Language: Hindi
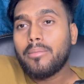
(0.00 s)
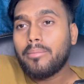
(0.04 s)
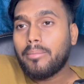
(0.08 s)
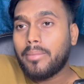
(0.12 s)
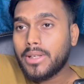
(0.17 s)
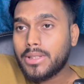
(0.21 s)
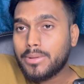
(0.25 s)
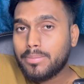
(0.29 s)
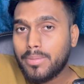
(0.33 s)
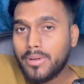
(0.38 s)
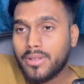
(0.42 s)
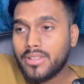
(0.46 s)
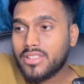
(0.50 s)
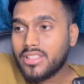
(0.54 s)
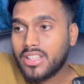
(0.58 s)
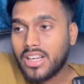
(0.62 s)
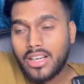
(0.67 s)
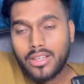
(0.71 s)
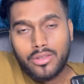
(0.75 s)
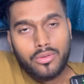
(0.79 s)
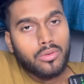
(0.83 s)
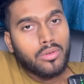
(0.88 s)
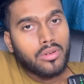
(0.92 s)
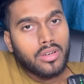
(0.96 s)
पचपन
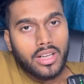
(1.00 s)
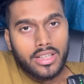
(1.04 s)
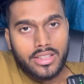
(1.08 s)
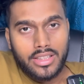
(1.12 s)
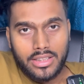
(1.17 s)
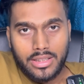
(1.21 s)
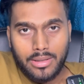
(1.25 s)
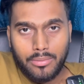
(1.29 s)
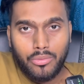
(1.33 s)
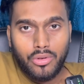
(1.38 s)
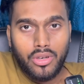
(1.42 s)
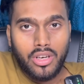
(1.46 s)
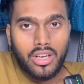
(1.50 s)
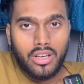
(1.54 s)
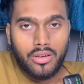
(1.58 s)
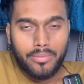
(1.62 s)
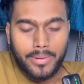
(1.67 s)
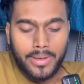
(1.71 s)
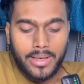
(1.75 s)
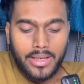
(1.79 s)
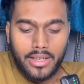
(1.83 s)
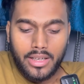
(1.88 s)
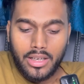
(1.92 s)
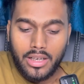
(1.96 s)
साठ खुल रहा था दमुल्ला
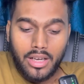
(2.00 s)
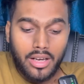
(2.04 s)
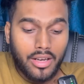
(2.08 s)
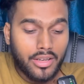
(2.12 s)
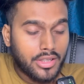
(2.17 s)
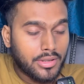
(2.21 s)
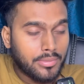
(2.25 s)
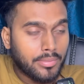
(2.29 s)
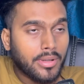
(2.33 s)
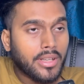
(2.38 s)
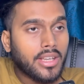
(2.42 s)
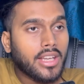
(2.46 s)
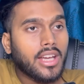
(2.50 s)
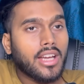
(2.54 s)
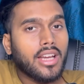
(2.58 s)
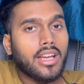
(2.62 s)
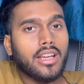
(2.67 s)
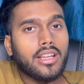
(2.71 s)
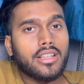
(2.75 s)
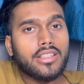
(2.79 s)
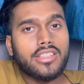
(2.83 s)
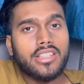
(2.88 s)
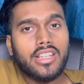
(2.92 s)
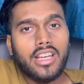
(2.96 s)
पहले करे और इस पर क्या है
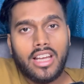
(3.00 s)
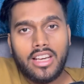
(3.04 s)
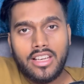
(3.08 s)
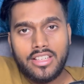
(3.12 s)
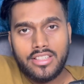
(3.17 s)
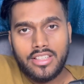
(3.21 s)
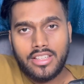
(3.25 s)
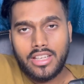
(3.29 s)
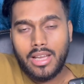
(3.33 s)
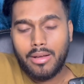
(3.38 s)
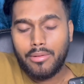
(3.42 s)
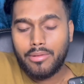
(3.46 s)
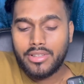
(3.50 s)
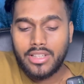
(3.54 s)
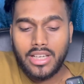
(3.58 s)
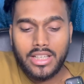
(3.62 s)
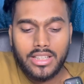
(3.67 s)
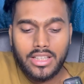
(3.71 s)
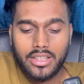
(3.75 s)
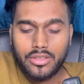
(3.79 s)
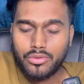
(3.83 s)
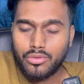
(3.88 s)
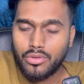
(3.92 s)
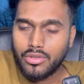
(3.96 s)
छियालीस इक्यावन
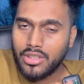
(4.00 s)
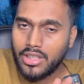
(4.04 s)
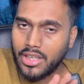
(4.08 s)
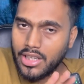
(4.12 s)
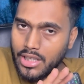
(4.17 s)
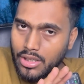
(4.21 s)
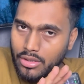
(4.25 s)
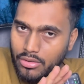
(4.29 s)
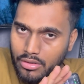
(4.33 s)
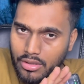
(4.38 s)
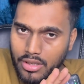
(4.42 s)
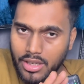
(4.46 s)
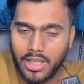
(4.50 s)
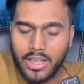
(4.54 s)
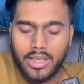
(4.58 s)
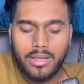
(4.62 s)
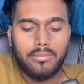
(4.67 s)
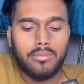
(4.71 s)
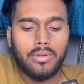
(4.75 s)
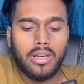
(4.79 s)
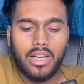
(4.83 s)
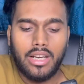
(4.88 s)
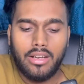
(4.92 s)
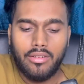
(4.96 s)
ज़्यादा स्कोर देखने को नहीं
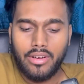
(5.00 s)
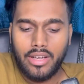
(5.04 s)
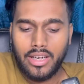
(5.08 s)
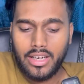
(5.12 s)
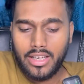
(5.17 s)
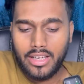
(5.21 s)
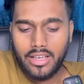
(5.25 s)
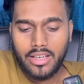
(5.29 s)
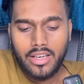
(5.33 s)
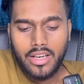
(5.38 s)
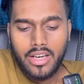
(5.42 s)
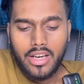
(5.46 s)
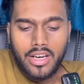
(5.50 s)
मिलने वाला है